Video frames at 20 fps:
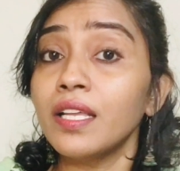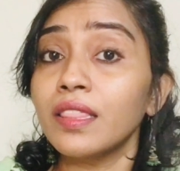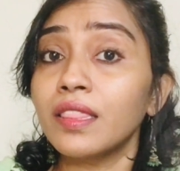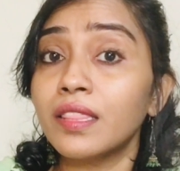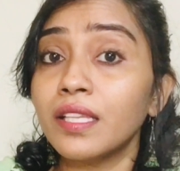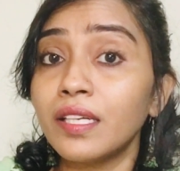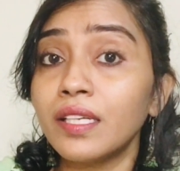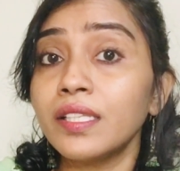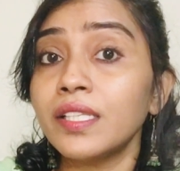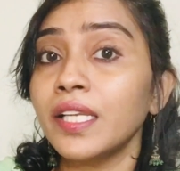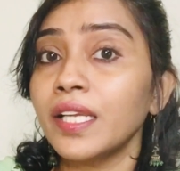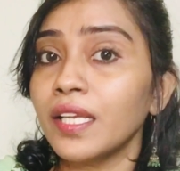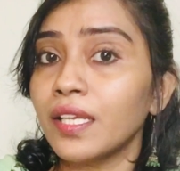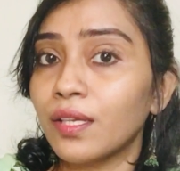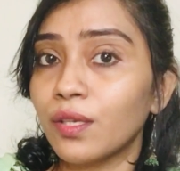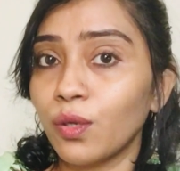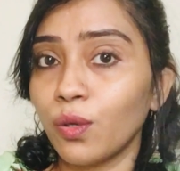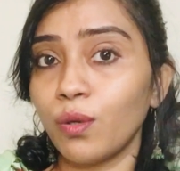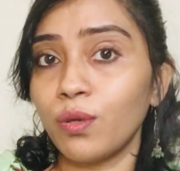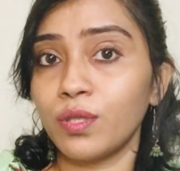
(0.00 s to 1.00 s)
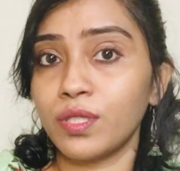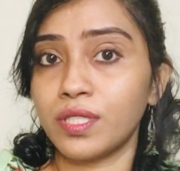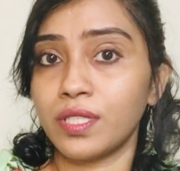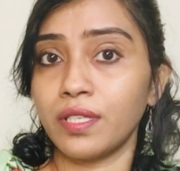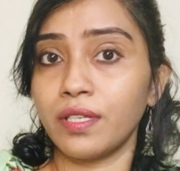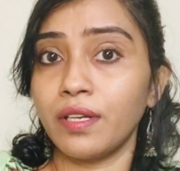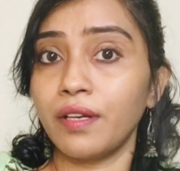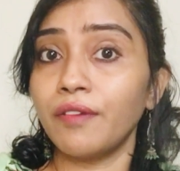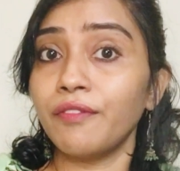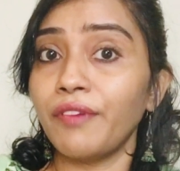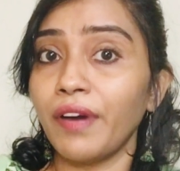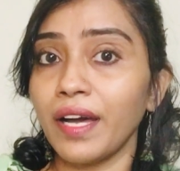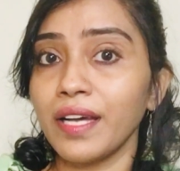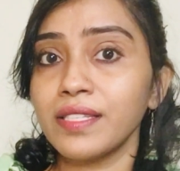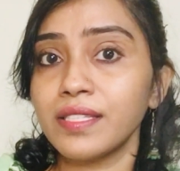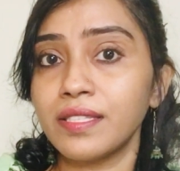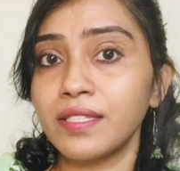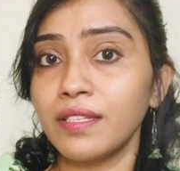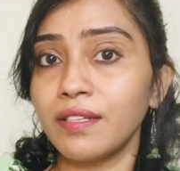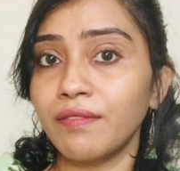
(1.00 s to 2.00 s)
தேர்ட்டி க்ரோர்ஸ்
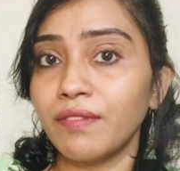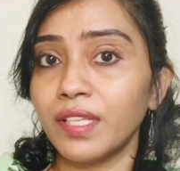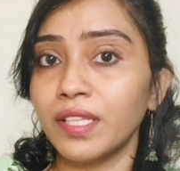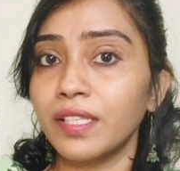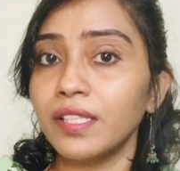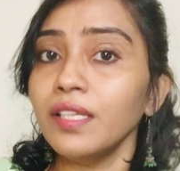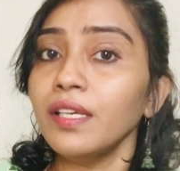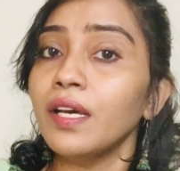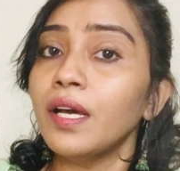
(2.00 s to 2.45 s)
வேக்சின் வந்து